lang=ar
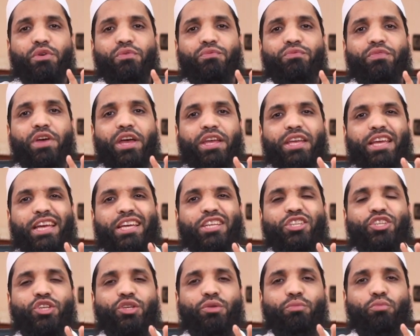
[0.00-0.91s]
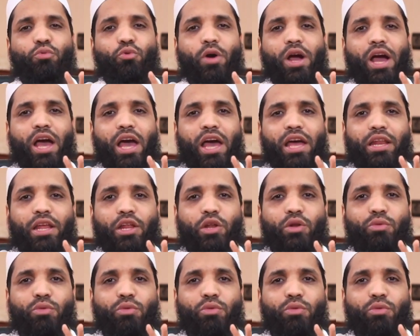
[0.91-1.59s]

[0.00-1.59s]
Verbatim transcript: فيجب على